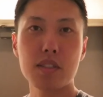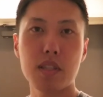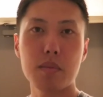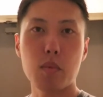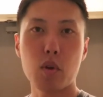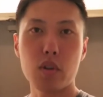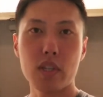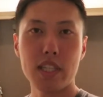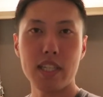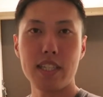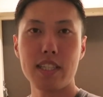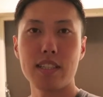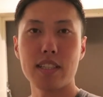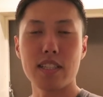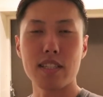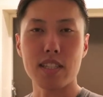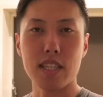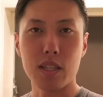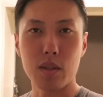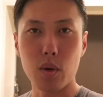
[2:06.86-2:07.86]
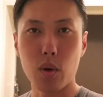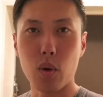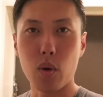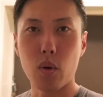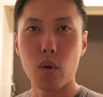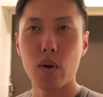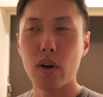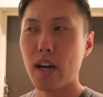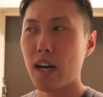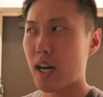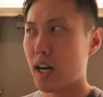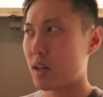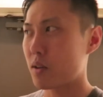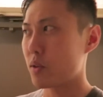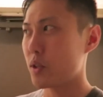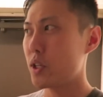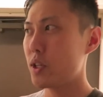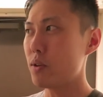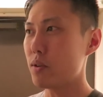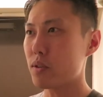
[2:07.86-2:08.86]
くてもいいんですけど、あ
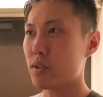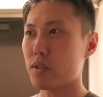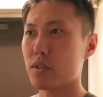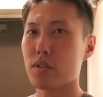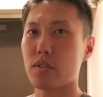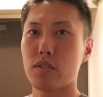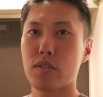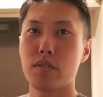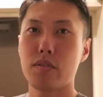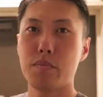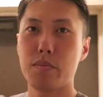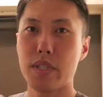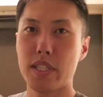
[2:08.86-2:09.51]
の広く